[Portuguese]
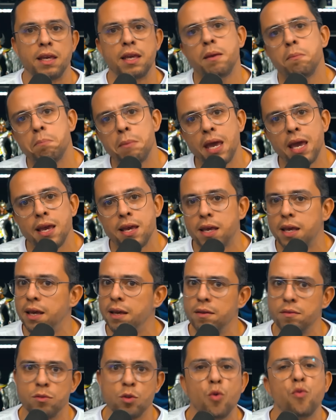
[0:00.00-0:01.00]
Remake
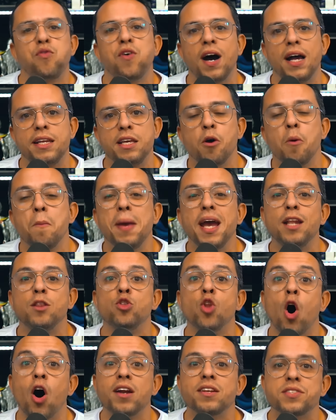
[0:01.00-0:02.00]
não faria o
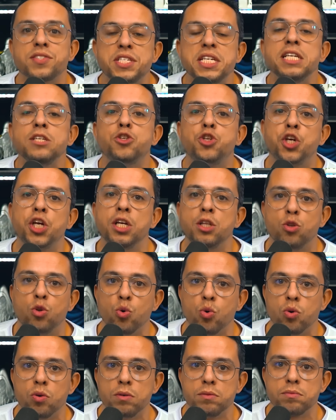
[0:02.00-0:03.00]
menor
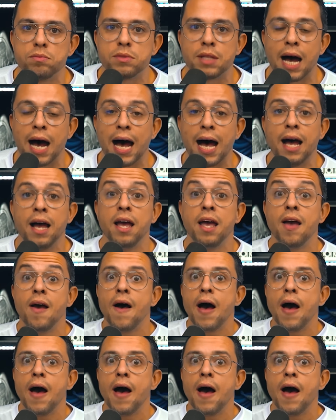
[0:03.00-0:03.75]
sentido, tá?